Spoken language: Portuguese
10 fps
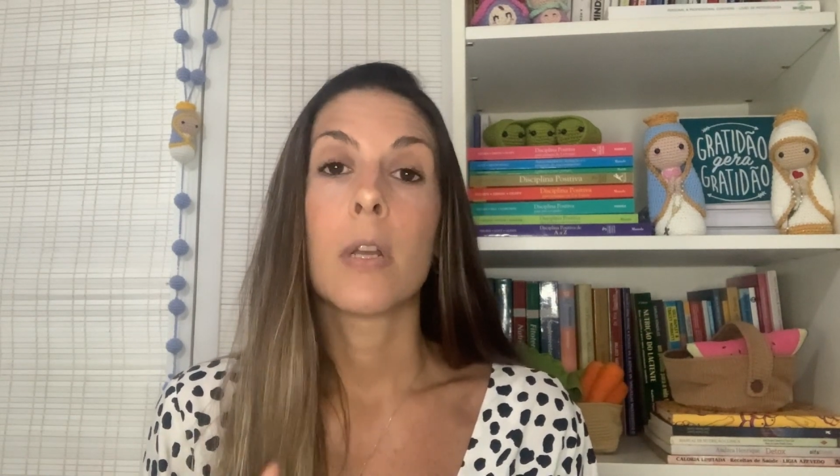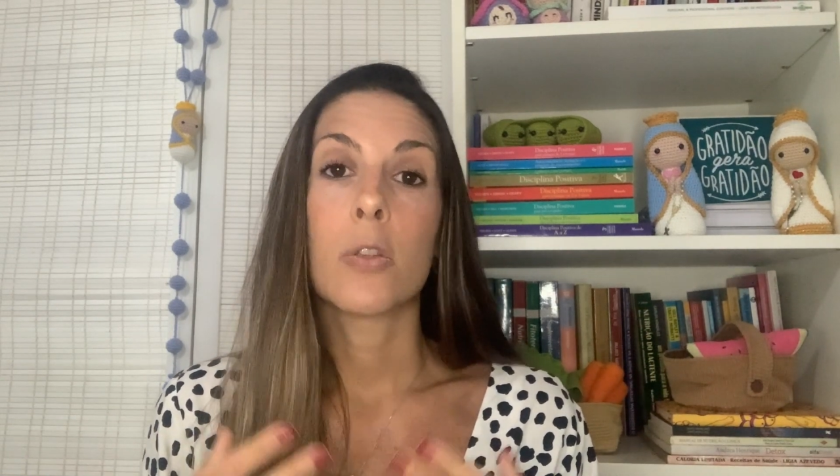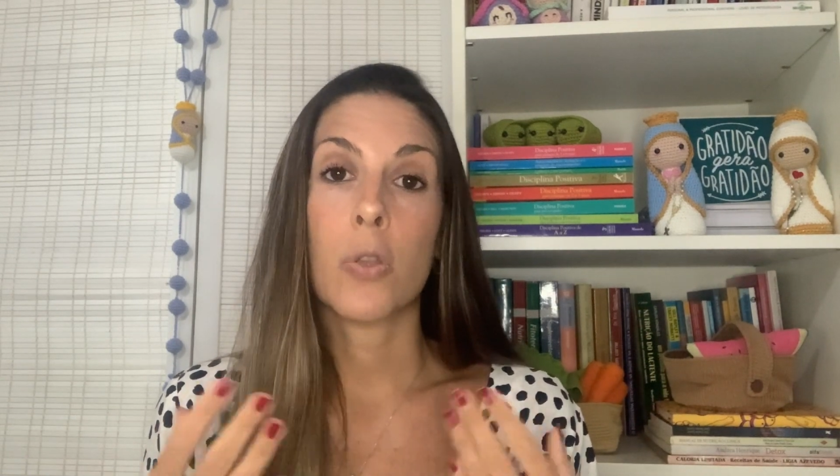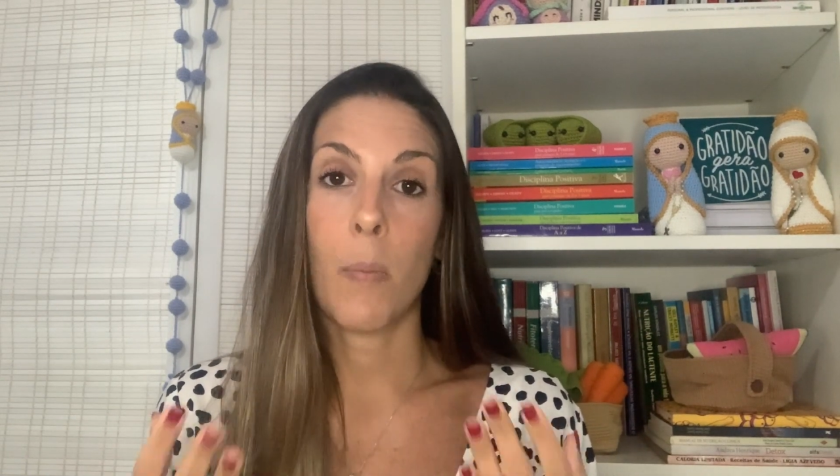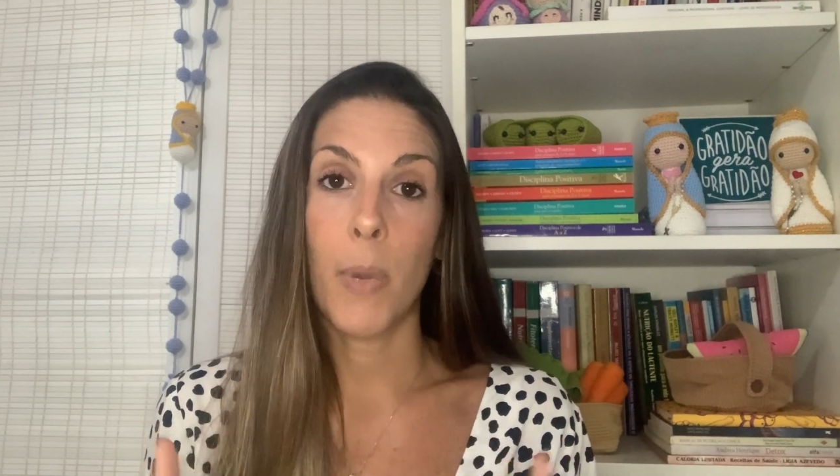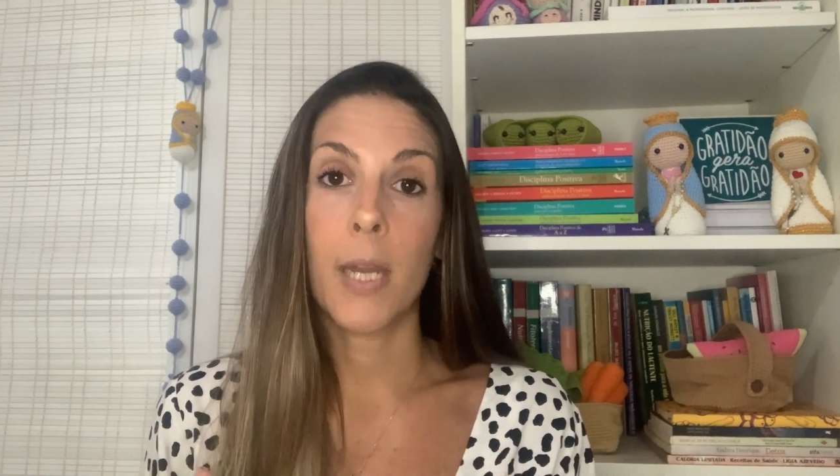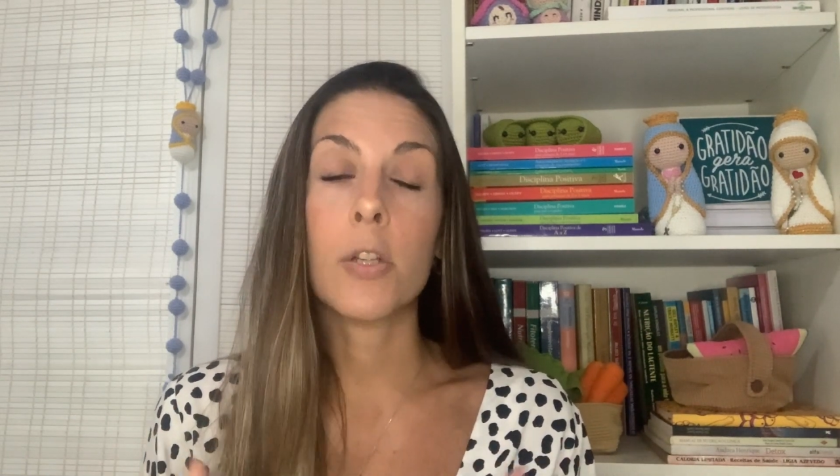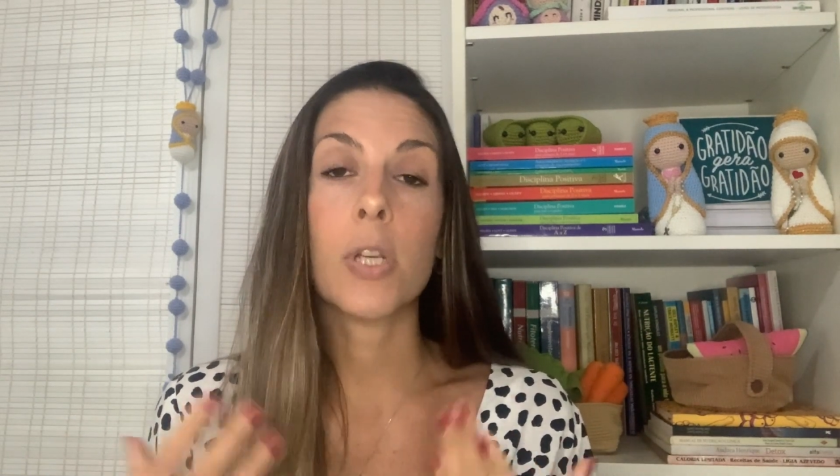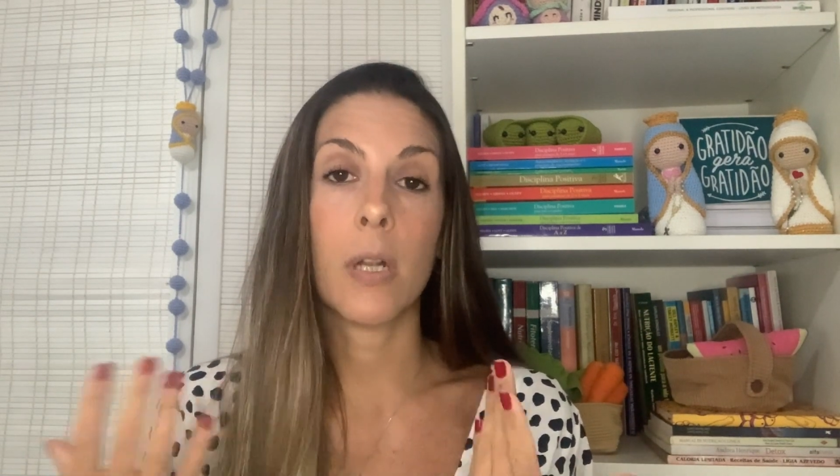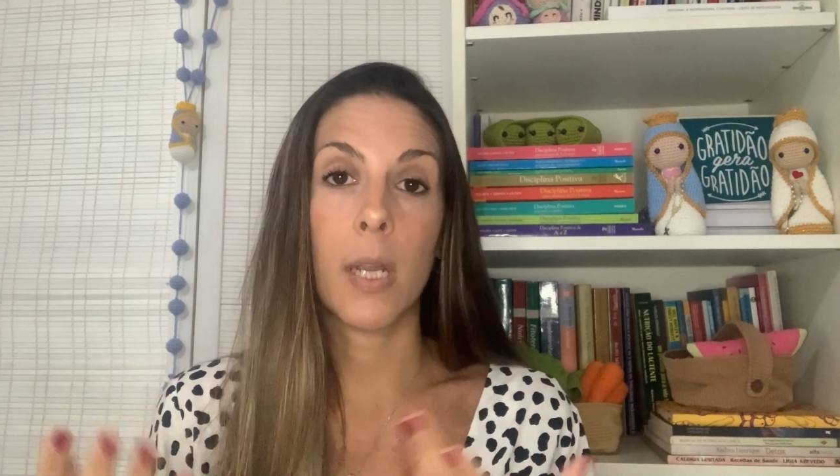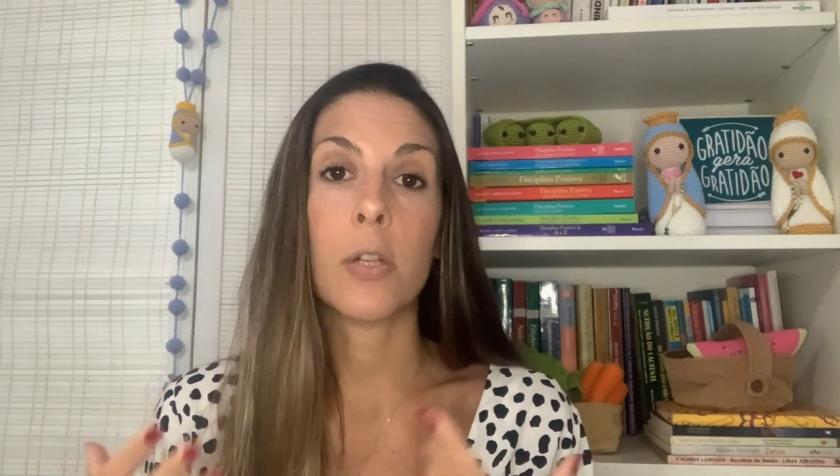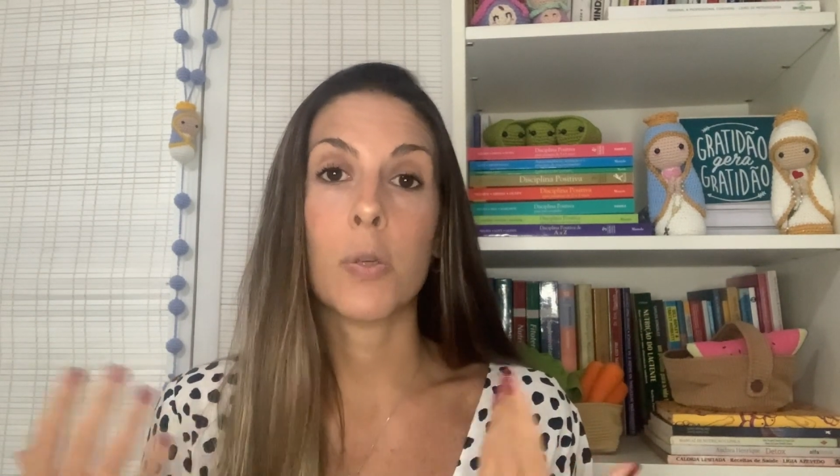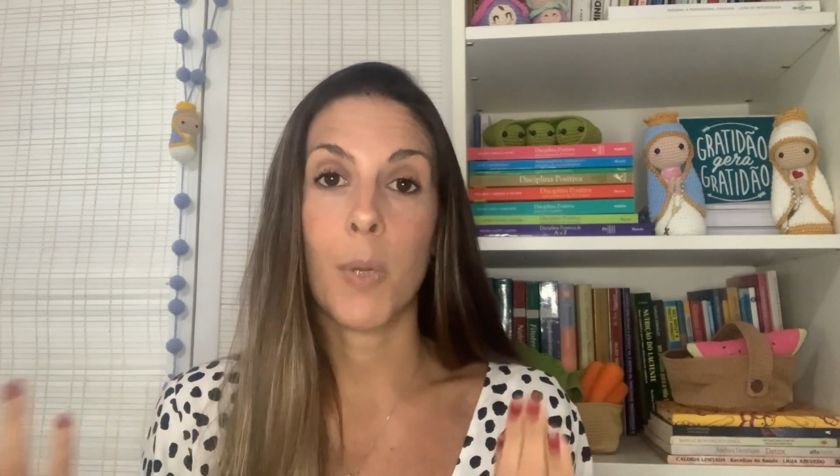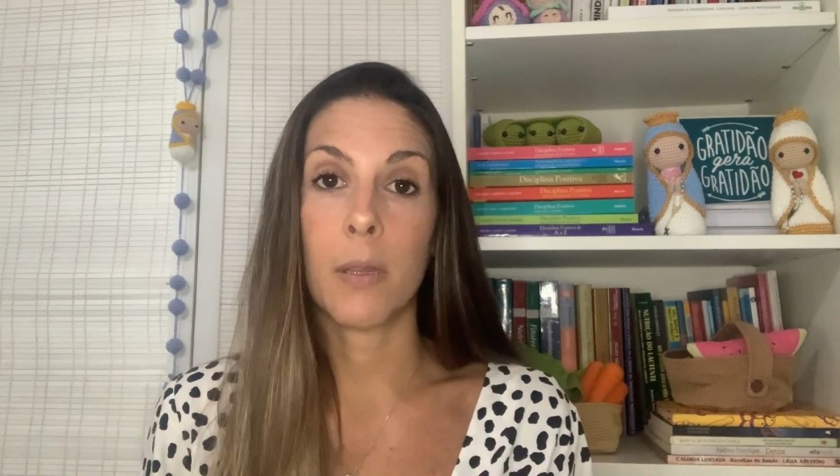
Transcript: somente leite